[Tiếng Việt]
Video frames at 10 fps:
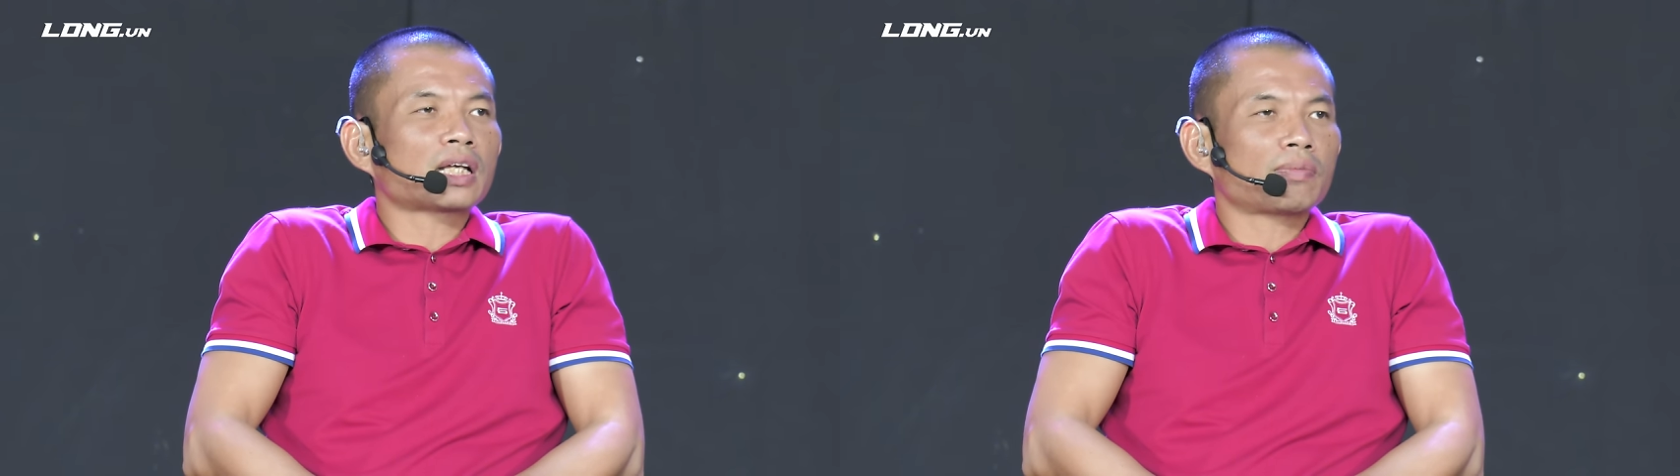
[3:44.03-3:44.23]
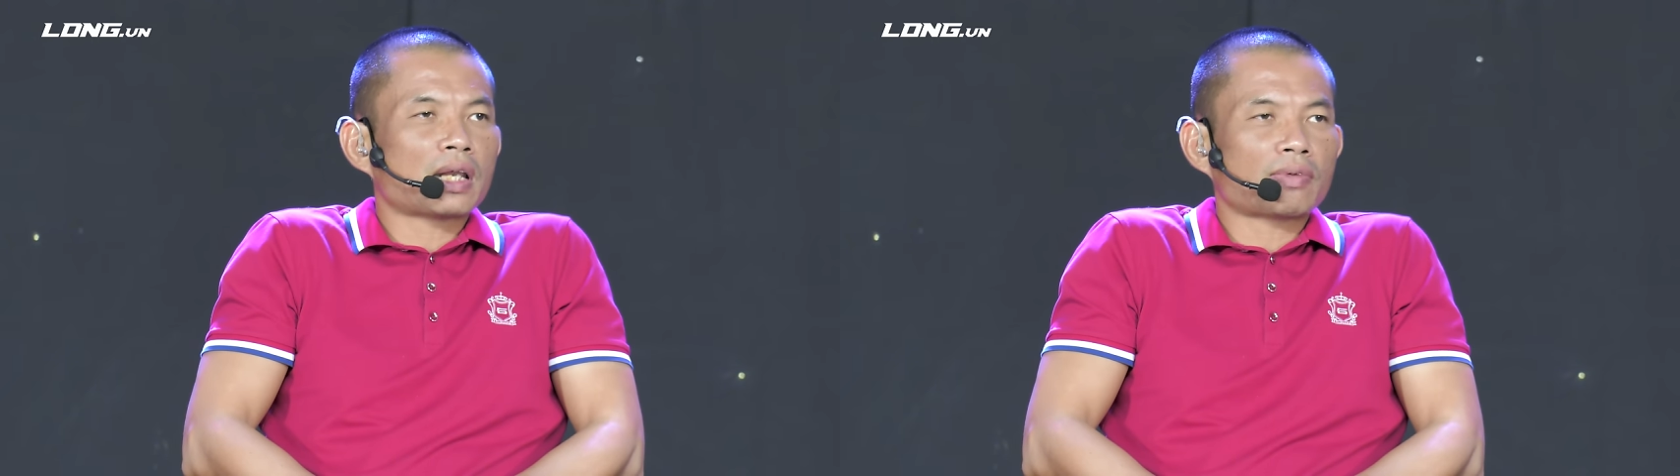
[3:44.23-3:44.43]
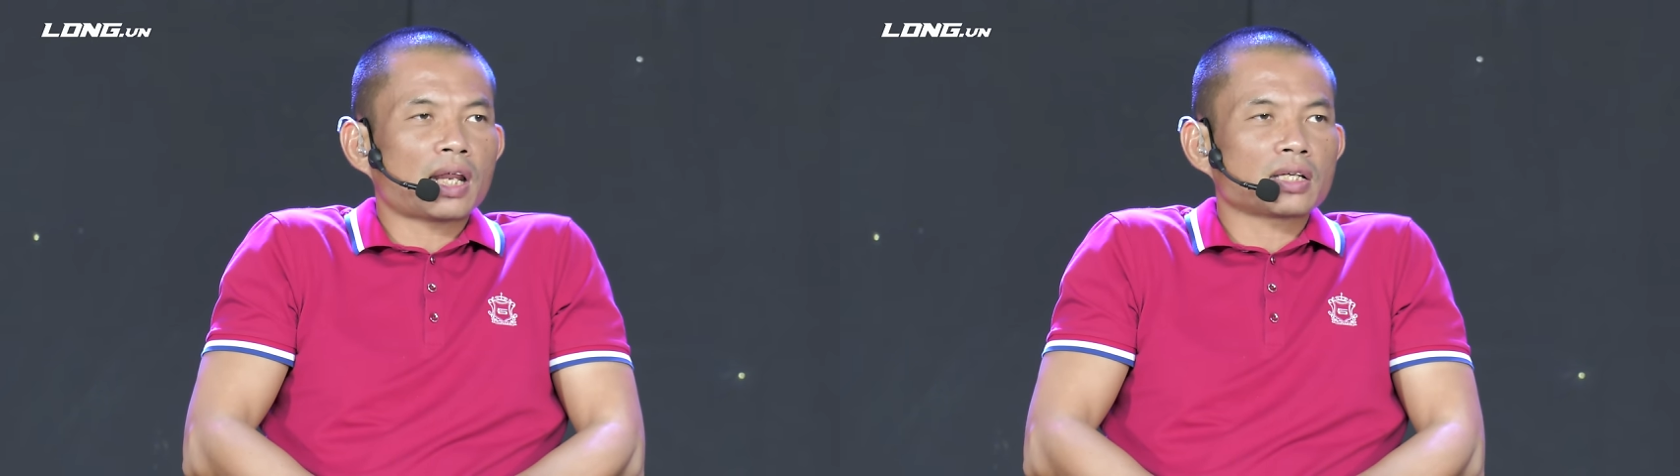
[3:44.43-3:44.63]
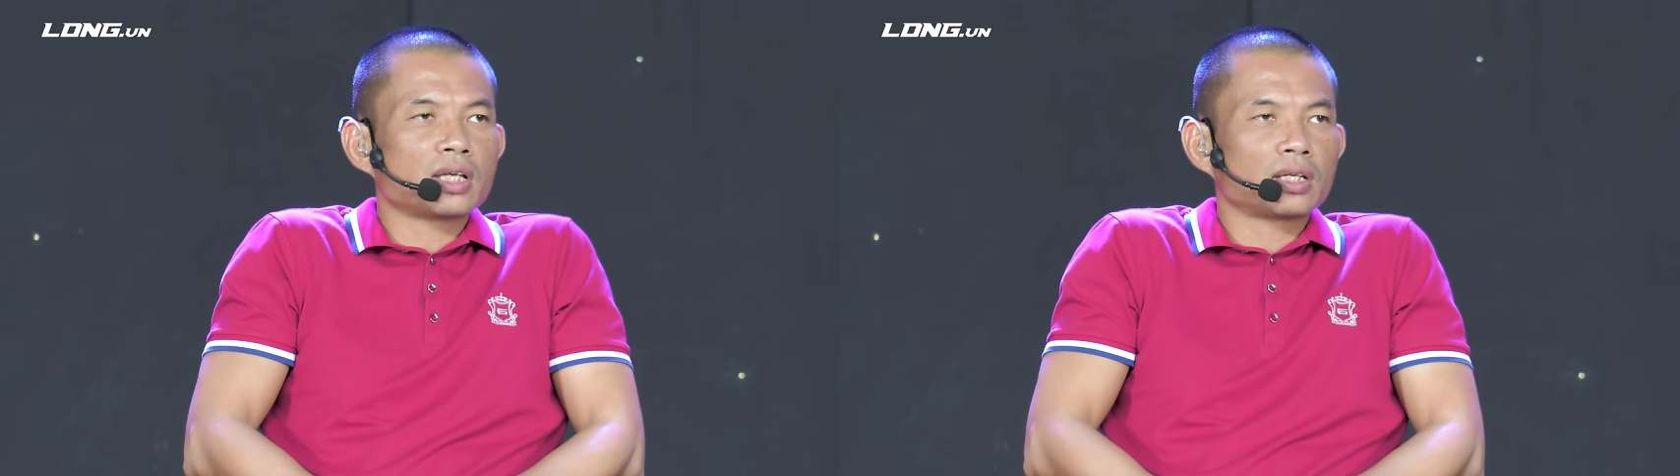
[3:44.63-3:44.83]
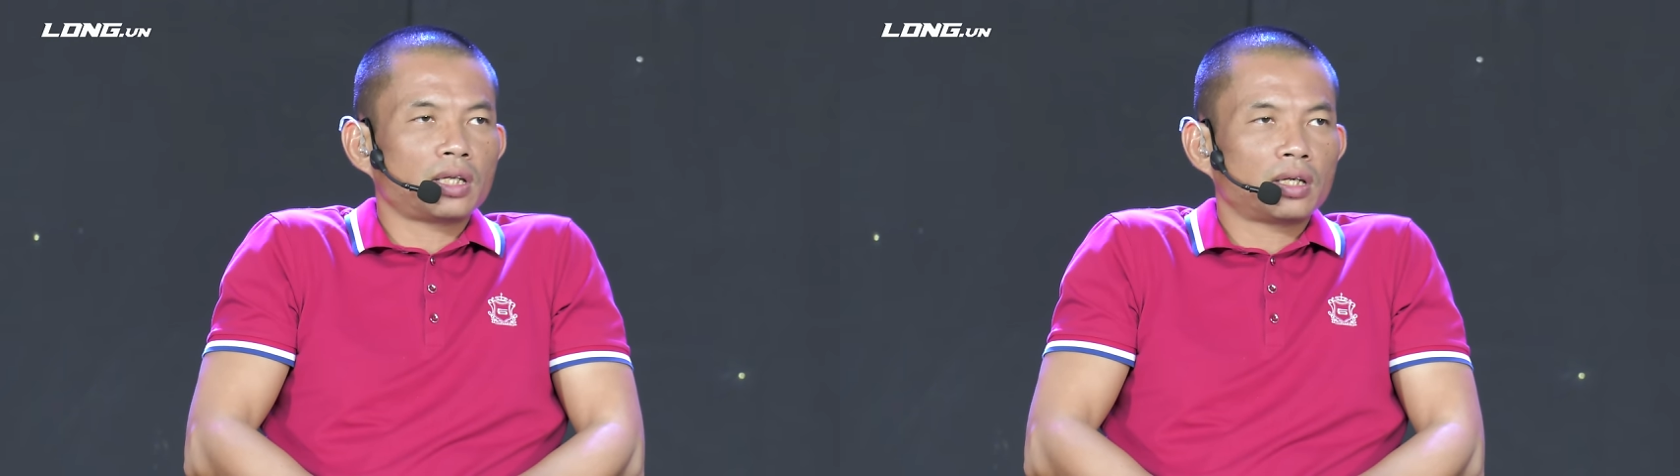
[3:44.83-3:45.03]
mình làm nhãn hàng
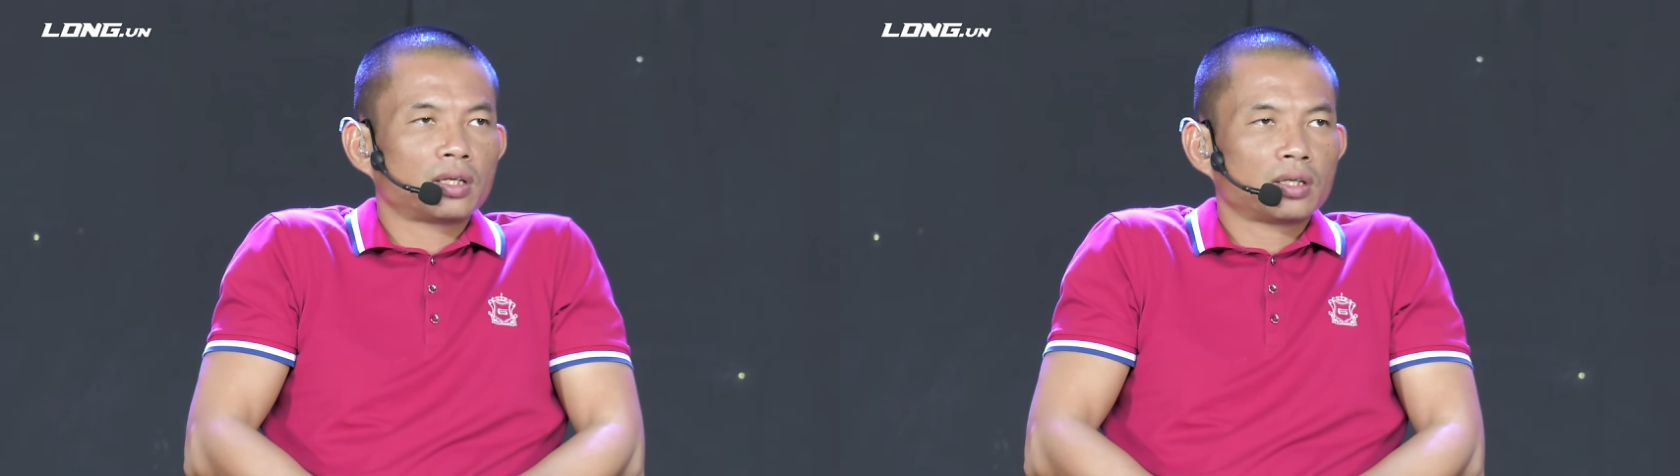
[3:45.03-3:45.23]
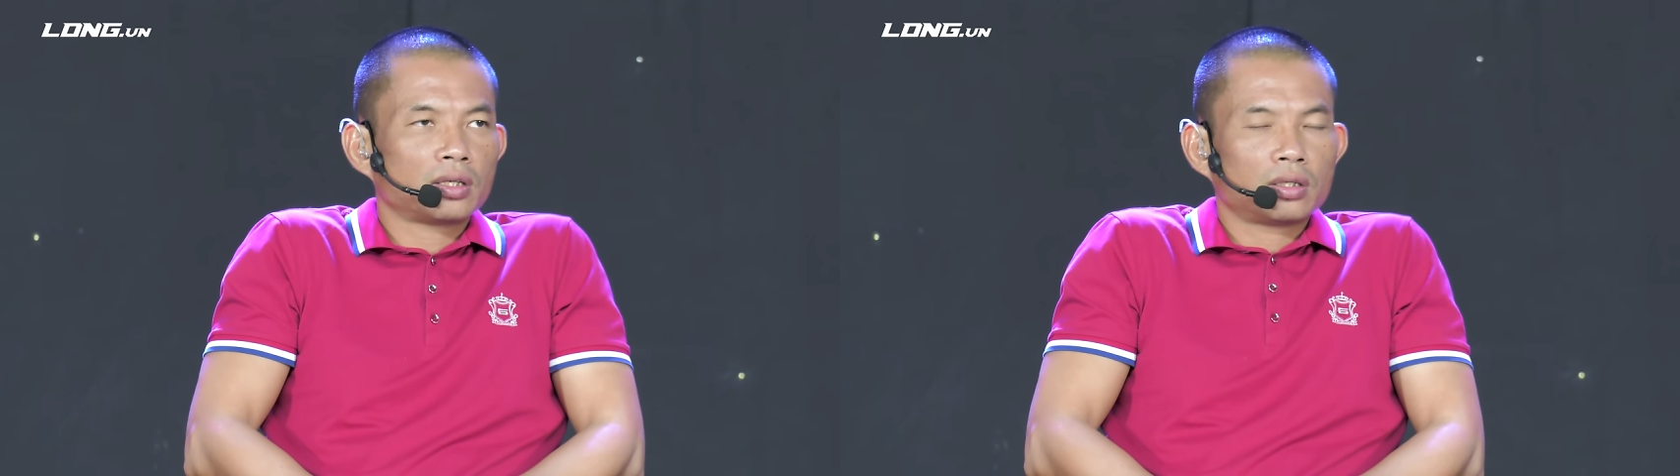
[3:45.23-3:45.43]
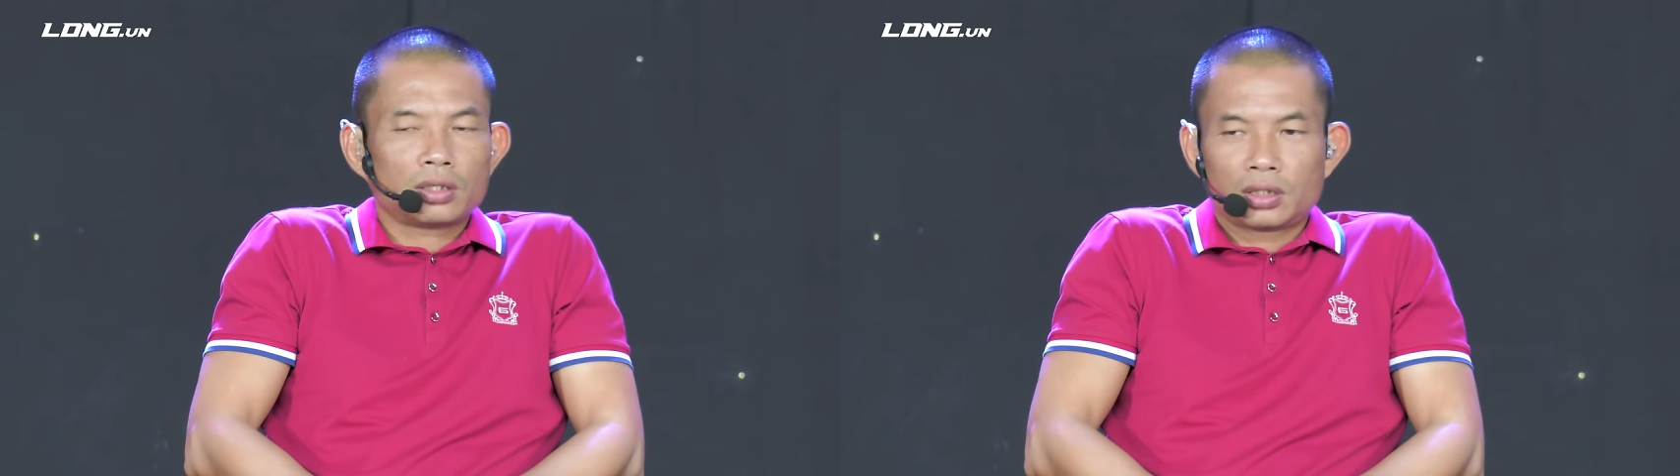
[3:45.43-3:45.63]
riêng gì? Đúng rồi ạ.